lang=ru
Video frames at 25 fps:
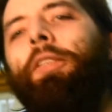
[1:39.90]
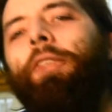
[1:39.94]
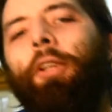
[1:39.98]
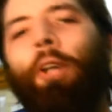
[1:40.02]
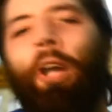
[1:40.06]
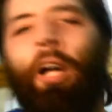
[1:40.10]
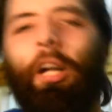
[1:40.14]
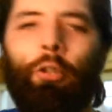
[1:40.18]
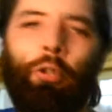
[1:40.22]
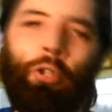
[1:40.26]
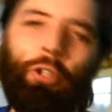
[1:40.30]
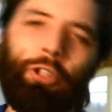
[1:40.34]

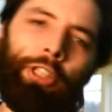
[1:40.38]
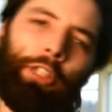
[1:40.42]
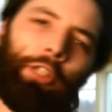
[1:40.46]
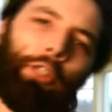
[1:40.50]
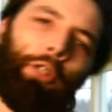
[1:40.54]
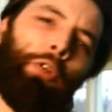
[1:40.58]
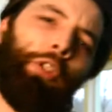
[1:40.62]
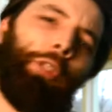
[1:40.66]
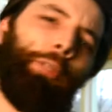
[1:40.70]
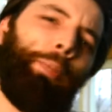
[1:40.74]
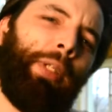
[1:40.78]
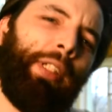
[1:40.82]
верю. Антон
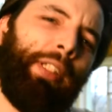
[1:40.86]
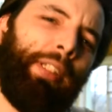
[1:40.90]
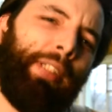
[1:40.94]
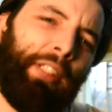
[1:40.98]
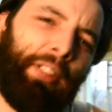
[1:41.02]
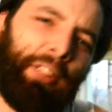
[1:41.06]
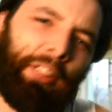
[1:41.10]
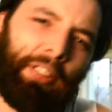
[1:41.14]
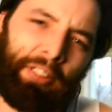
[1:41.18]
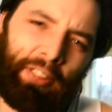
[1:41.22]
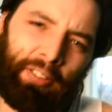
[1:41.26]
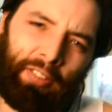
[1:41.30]
Сакович,
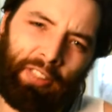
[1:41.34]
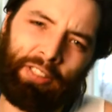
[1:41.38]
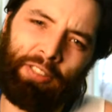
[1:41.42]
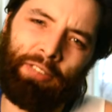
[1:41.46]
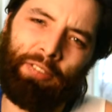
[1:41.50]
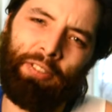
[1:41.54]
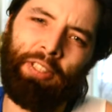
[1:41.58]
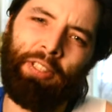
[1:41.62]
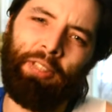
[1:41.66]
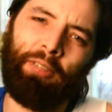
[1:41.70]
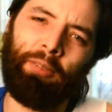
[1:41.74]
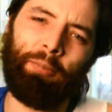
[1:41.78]
прости нас, ты
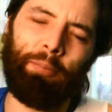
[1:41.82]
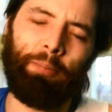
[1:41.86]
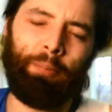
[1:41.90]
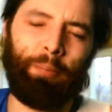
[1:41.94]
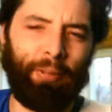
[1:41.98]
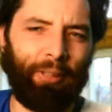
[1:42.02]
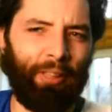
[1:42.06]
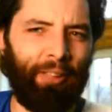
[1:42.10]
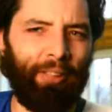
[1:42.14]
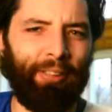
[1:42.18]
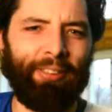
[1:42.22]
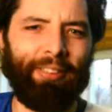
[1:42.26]
нас верил,
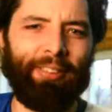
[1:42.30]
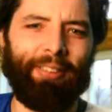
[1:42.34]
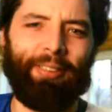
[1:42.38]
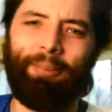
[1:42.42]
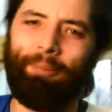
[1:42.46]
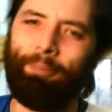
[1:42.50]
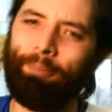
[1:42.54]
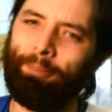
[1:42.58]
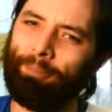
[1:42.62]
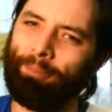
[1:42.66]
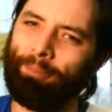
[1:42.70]
пожалуйста.